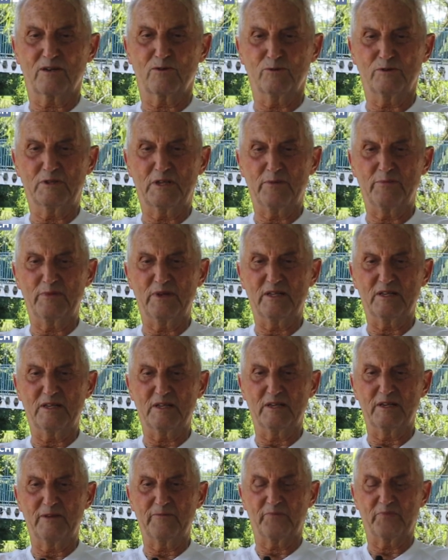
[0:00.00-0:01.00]

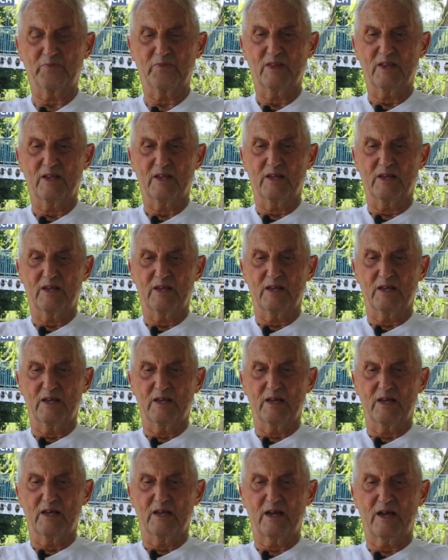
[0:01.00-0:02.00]
justamente
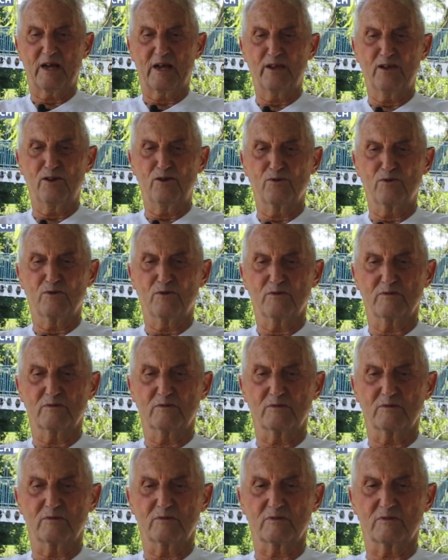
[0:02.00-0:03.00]
hay
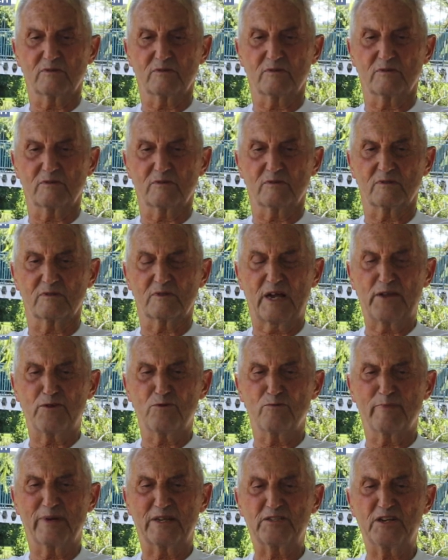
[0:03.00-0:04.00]
un, hay
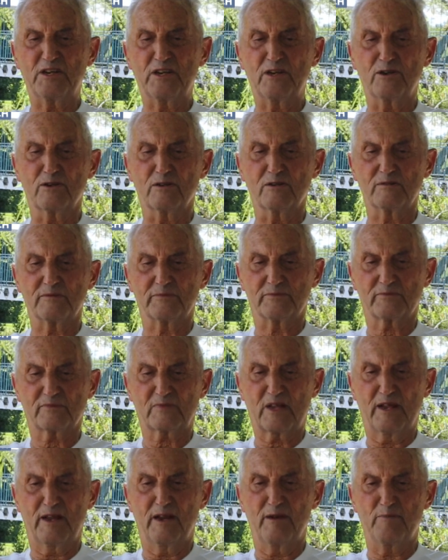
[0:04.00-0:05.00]
un vacío
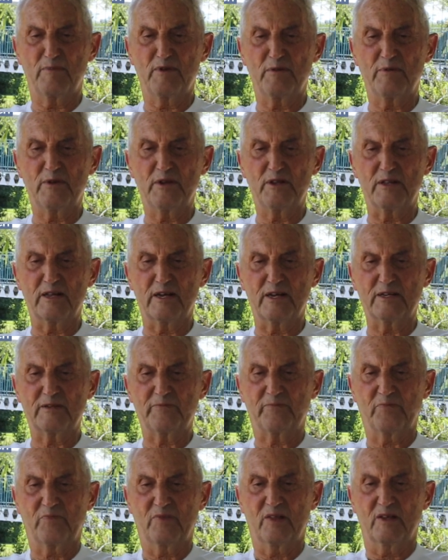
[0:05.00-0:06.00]
en mi vida
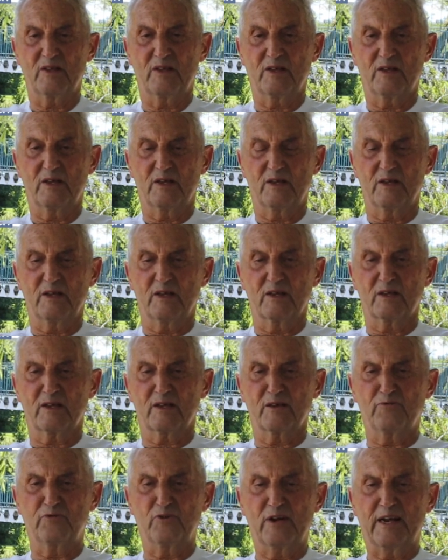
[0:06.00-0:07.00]

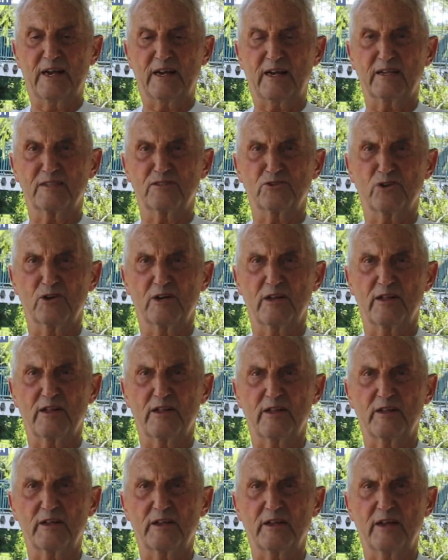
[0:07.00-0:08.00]
que fue la que yo le
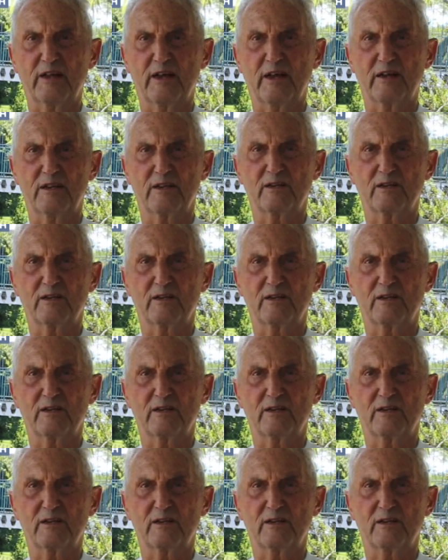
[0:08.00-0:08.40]
dediqué al